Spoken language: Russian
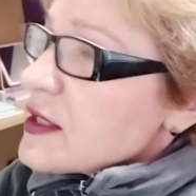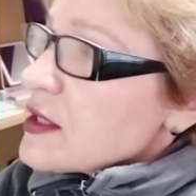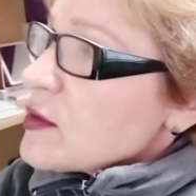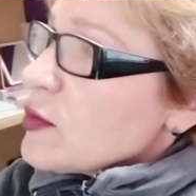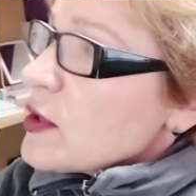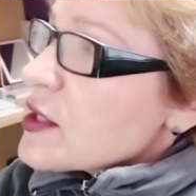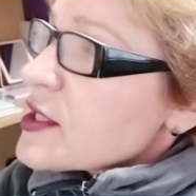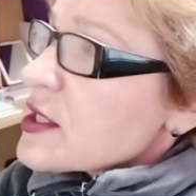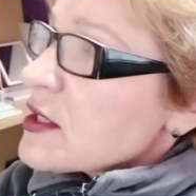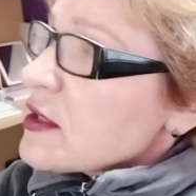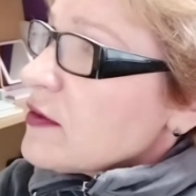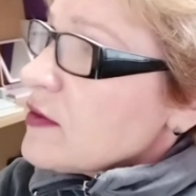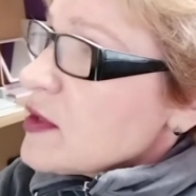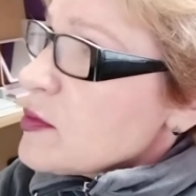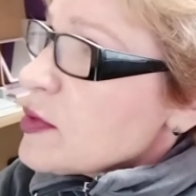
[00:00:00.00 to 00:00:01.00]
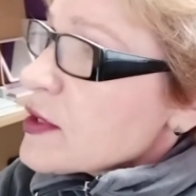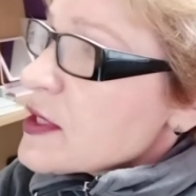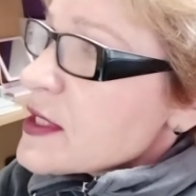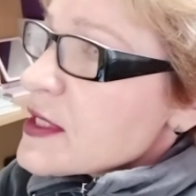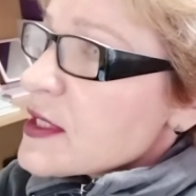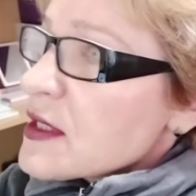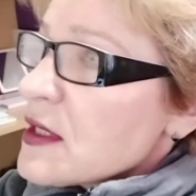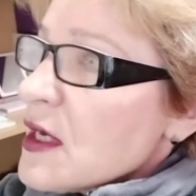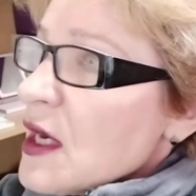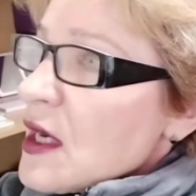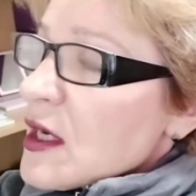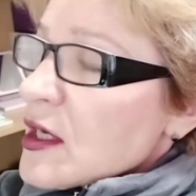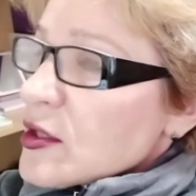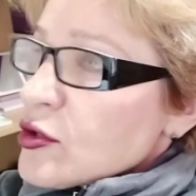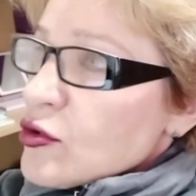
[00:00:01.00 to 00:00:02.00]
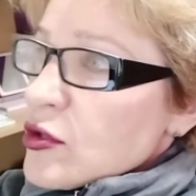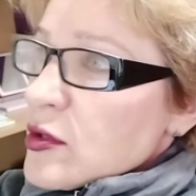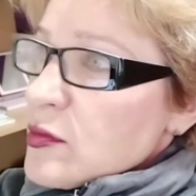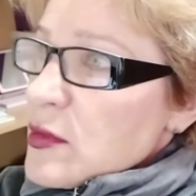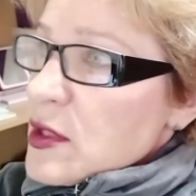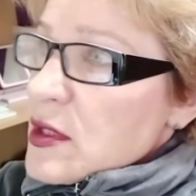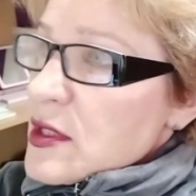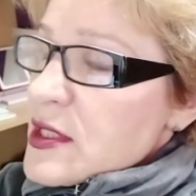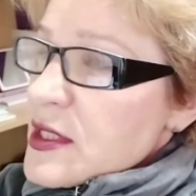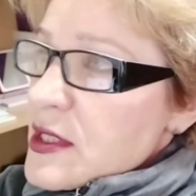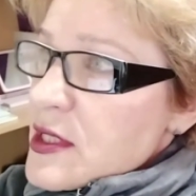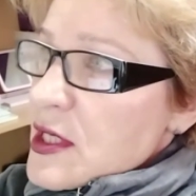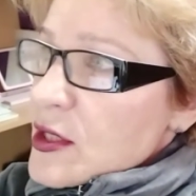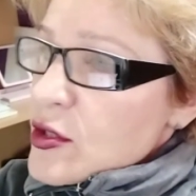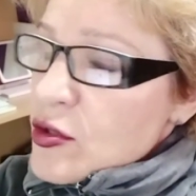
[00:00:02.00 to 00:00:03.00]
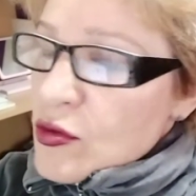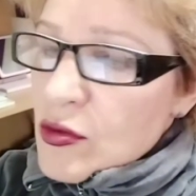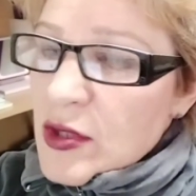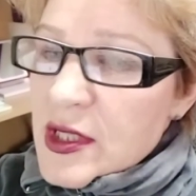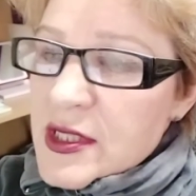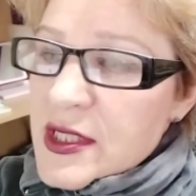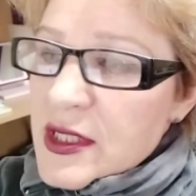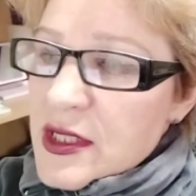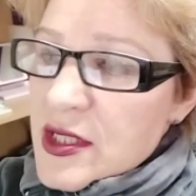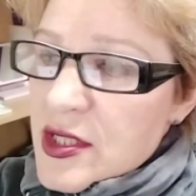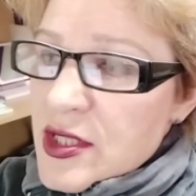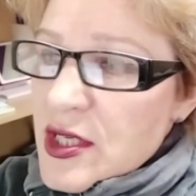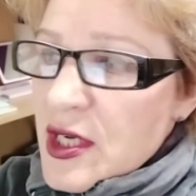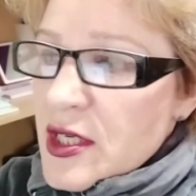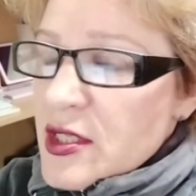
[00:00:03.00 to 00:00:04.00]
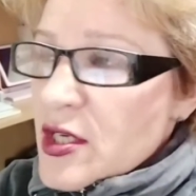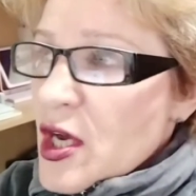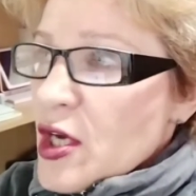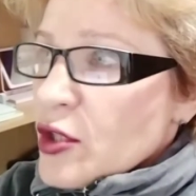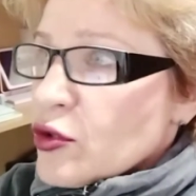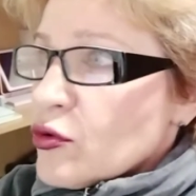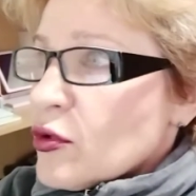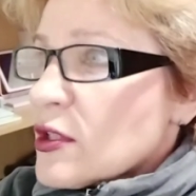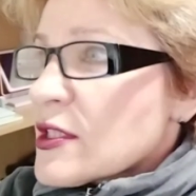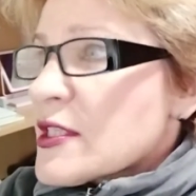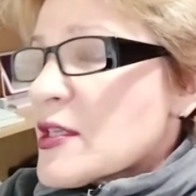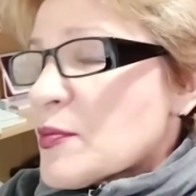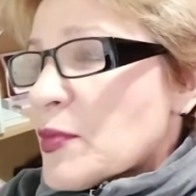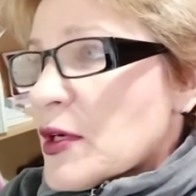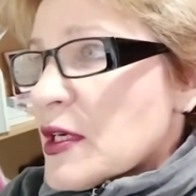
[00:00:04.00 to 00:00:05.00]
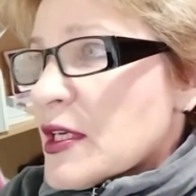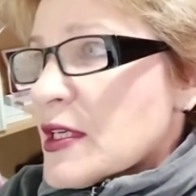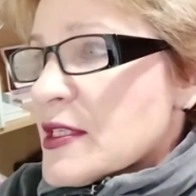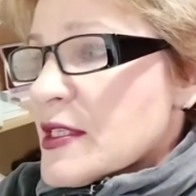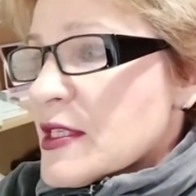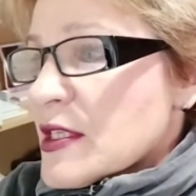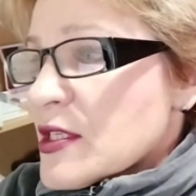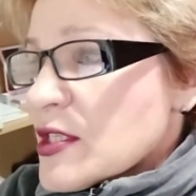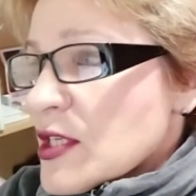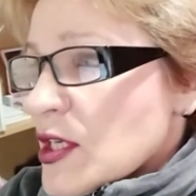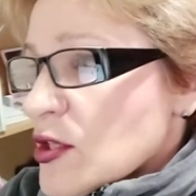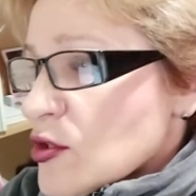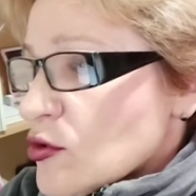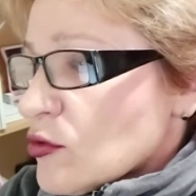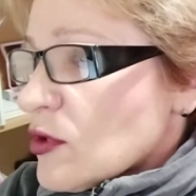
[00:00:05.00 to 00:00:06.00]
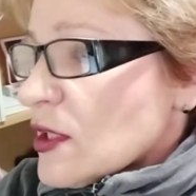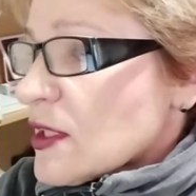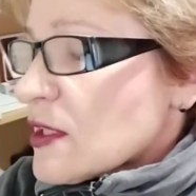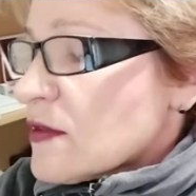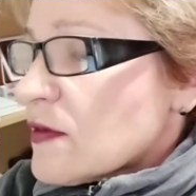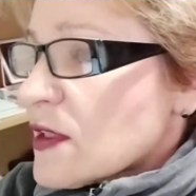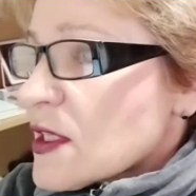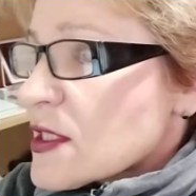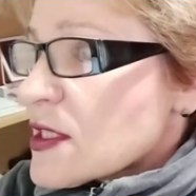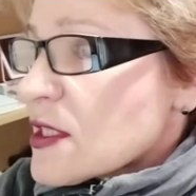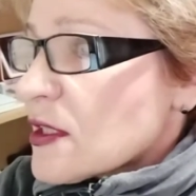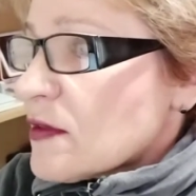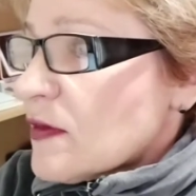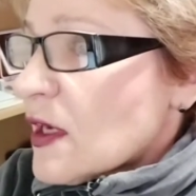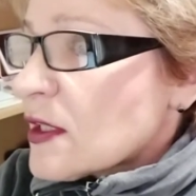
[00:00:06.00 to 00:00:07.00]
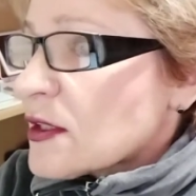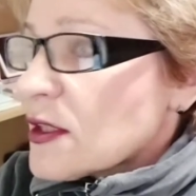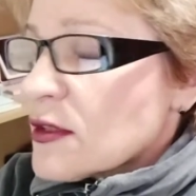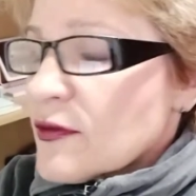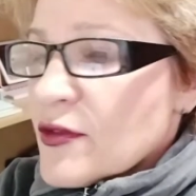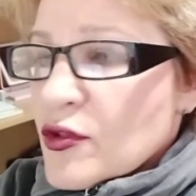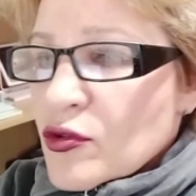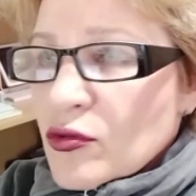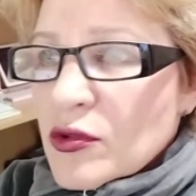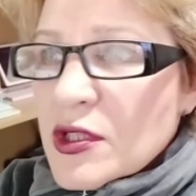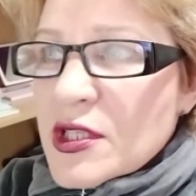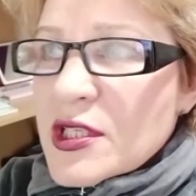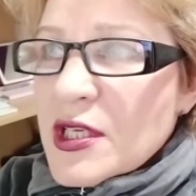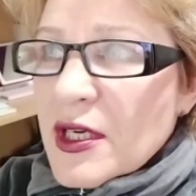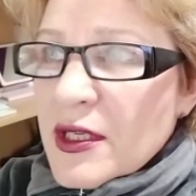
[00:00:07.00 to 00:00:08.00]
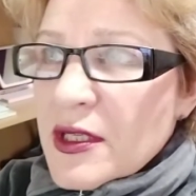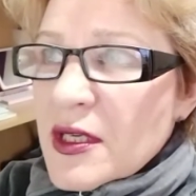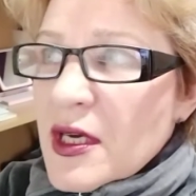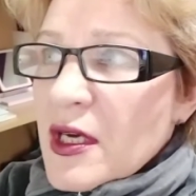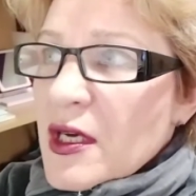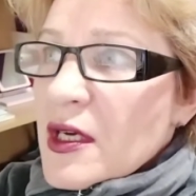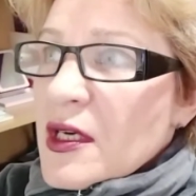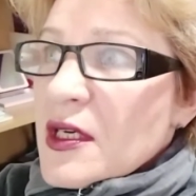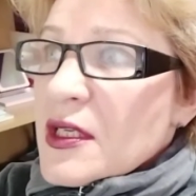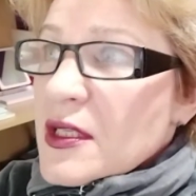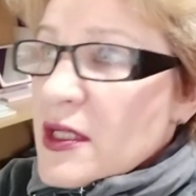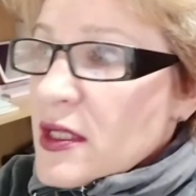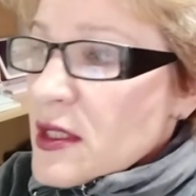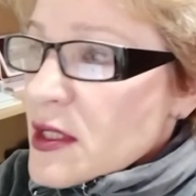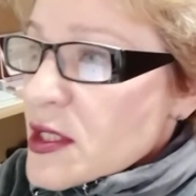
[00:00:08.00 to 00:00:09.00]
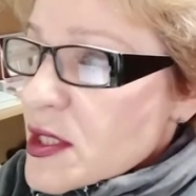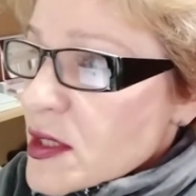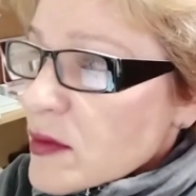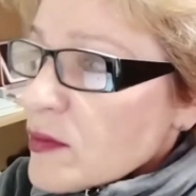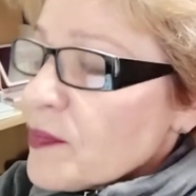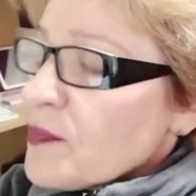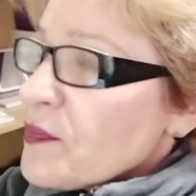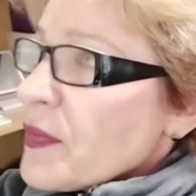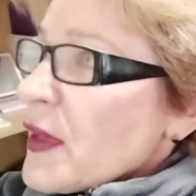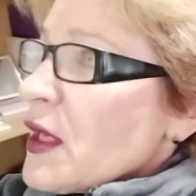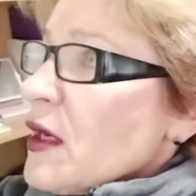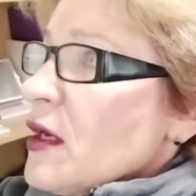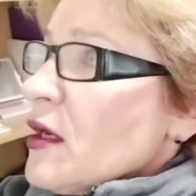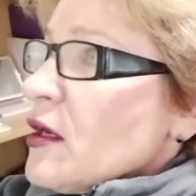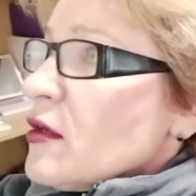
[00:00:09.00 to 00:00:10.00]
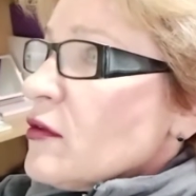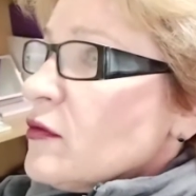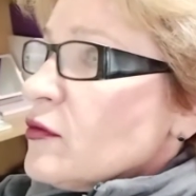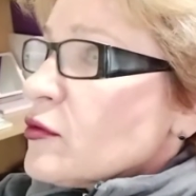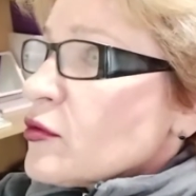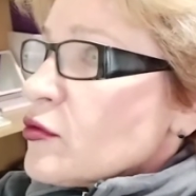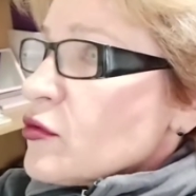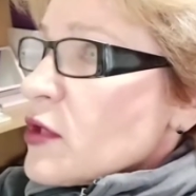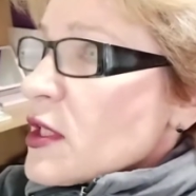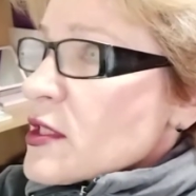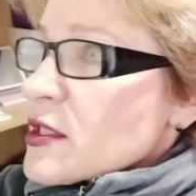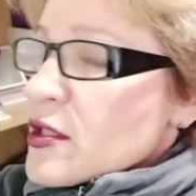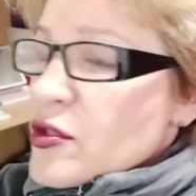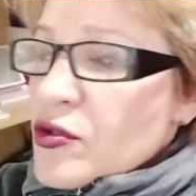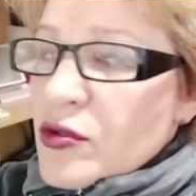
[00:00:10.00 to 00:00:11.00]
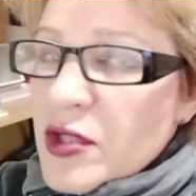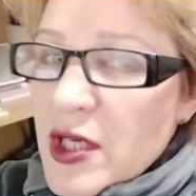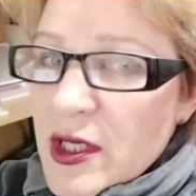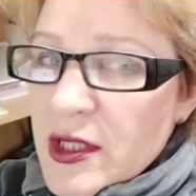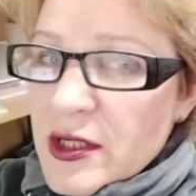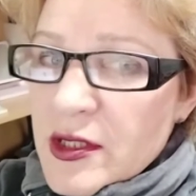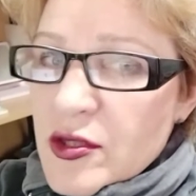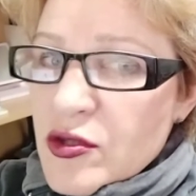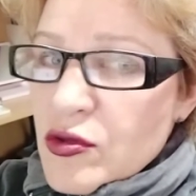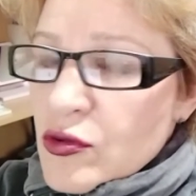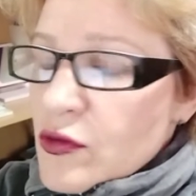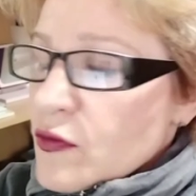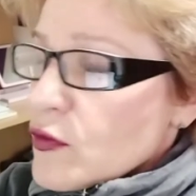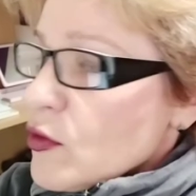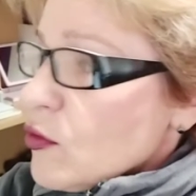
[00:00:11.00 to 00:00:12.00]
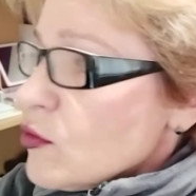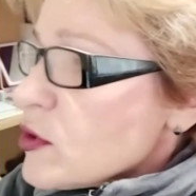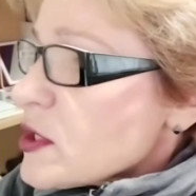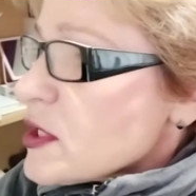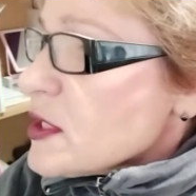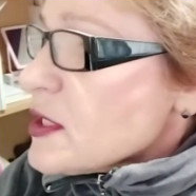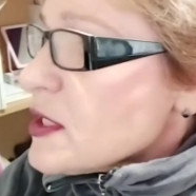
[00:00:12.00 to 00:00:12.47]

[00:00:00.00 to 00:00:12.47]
эти большие выбросы, которыми сейчас только заезжаешь, только с тополей заезжаешь сюда на 12 квартал, все, дышать нечем. Вот, но я скажу, я это чувствую очень